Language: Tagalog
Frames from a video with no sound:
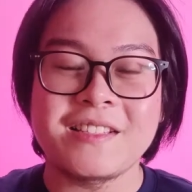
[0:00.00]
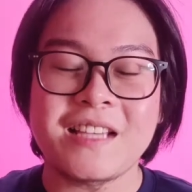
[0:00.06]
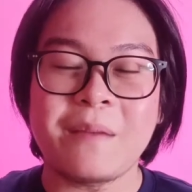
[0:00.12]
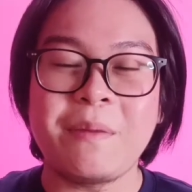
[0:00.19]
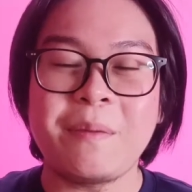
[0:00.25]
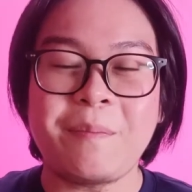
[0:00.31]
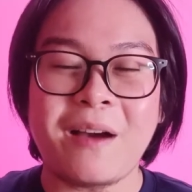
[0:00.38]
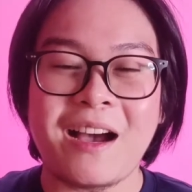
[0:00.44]

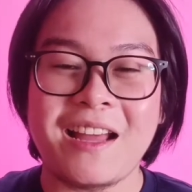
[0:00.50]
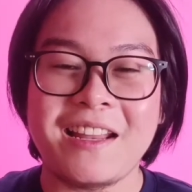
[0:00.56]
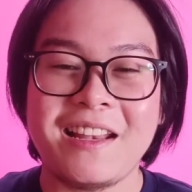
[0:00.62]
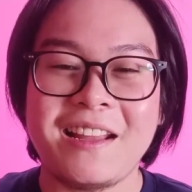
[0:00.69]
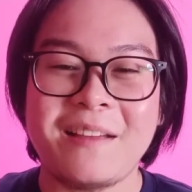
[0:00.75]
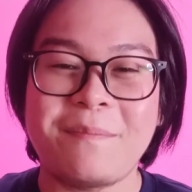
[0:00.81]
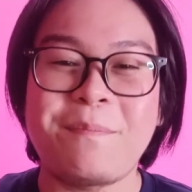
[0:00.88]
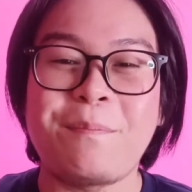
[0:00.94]
Sabi pa nga
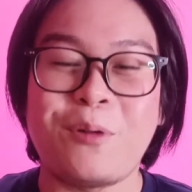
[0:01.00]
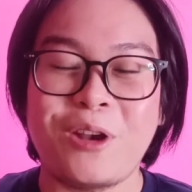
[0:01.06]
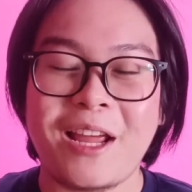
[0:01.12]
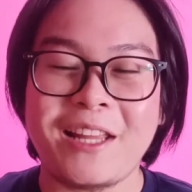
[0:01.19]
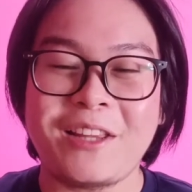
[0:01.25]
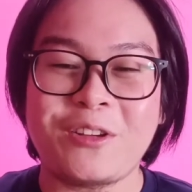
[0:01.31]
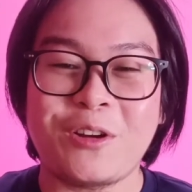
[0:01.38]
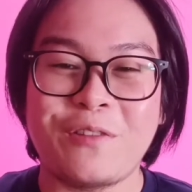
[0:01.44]
nila,
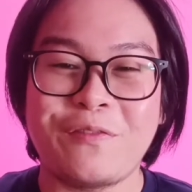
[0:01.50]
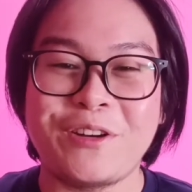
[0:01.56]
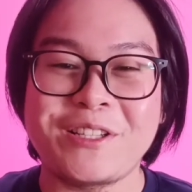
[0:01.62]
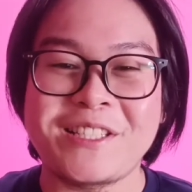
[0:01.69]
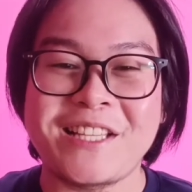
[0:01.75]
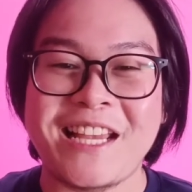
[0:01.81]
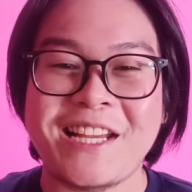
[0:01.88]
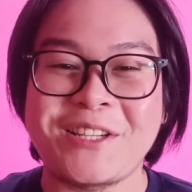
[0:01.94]
polite
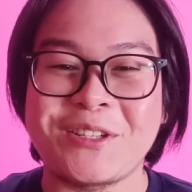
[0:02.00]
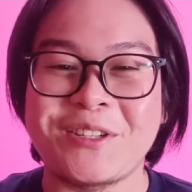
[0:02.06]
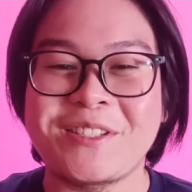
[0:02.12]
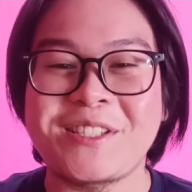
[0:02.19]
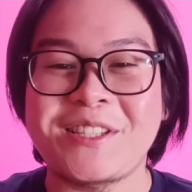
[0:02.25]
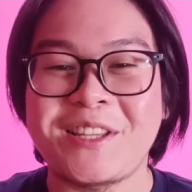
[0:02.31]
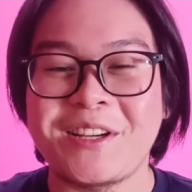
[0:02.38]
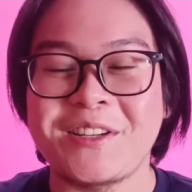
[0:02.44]
conversation
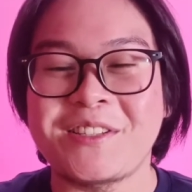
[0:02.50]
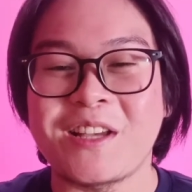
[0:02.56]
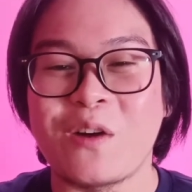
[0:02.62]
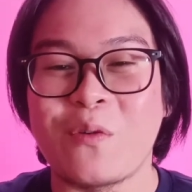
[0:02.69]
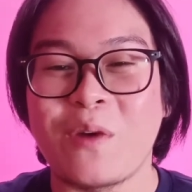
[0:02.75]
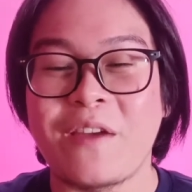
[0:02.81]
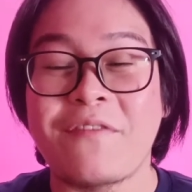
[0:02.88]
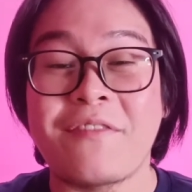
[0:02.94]
steers
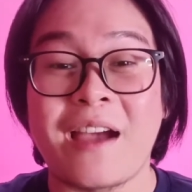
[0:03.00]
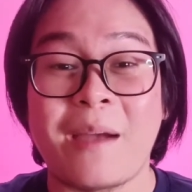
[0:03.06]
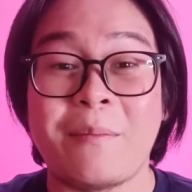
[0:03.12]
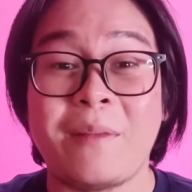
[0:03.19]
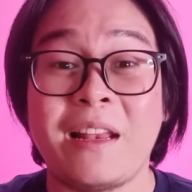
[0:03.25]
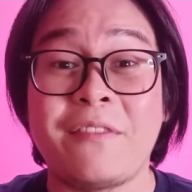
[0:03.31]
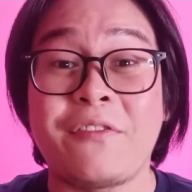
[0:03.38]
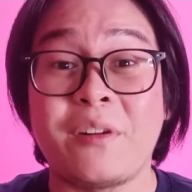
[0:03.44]
away
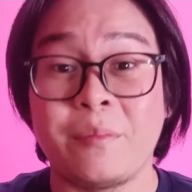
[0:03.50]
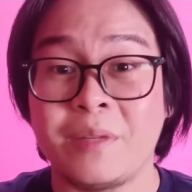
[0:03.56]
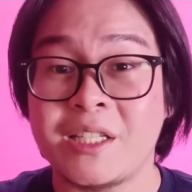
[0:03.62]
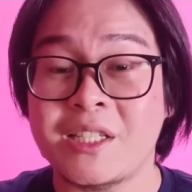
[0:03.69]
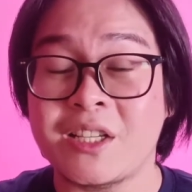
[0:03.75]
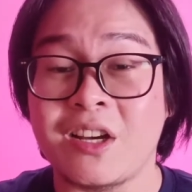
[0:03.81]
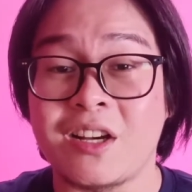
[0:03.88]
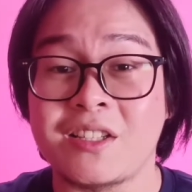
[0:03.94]
family from
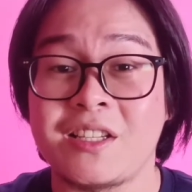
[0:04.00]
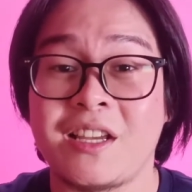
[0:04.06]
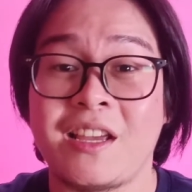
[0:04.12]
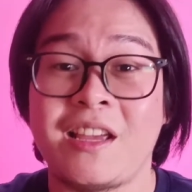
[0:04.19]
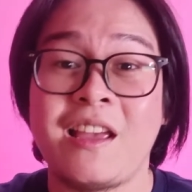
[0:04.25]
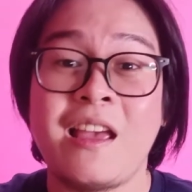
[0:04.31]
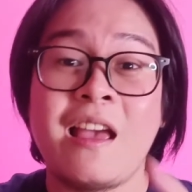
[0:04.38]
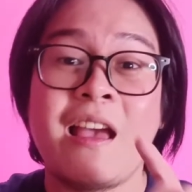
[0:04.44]

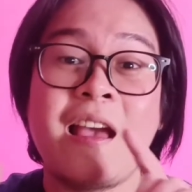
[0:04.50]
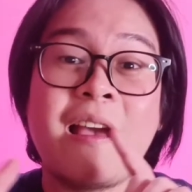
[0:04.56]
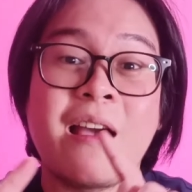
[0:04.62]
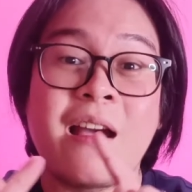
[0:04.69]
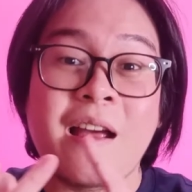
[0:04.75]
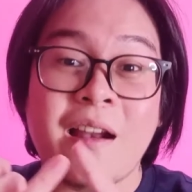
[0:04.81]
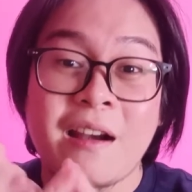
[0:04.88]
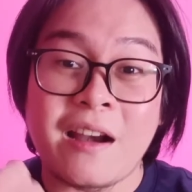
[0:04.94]
discussing
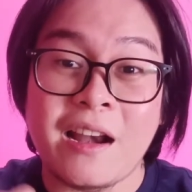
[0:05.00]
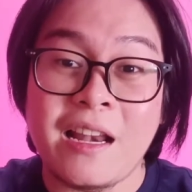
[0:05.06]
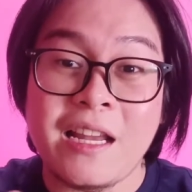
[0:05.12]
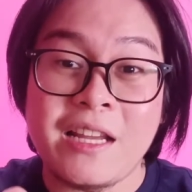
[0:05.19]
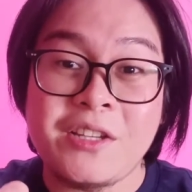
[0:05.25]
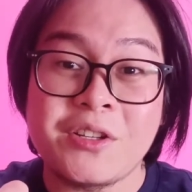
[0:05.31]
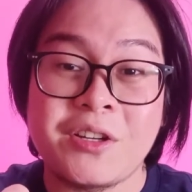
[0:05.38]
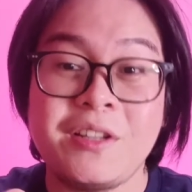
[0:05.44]

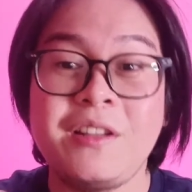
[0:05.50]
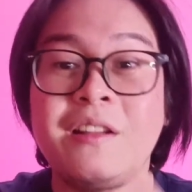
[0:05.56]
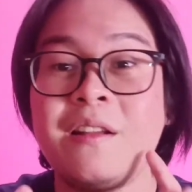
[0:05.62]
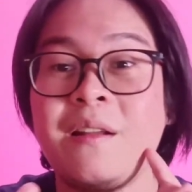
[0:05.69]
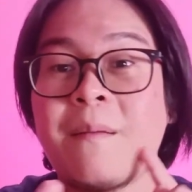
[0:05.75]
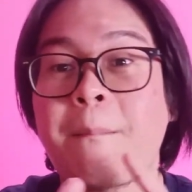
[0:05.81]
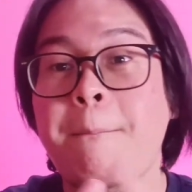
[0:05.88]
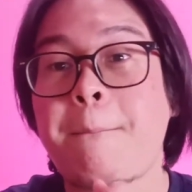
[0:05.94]
religion,
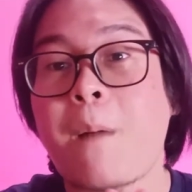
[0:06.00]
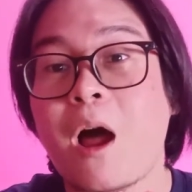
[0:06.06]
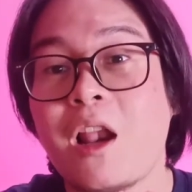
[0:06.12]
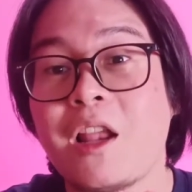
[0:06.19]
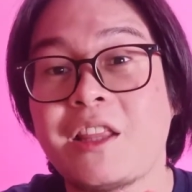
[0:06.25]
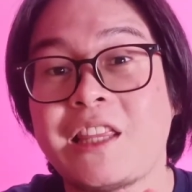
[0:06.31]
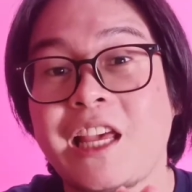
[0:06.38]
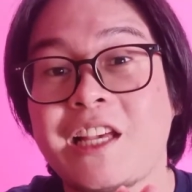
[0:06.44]

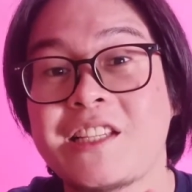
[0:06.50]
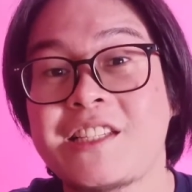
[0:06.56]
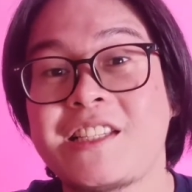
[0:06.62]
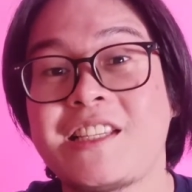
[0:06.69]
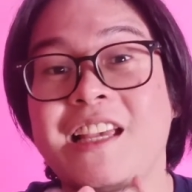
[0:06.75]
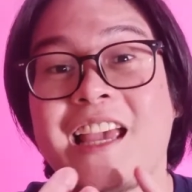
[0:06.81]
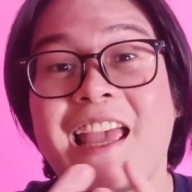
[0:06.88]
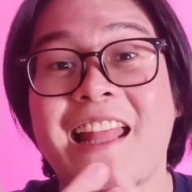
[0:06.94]

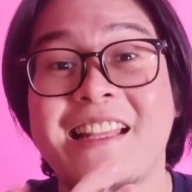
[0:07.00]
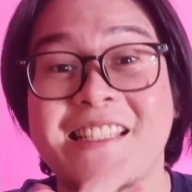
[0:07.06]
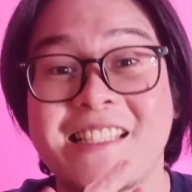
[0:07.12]
politics, and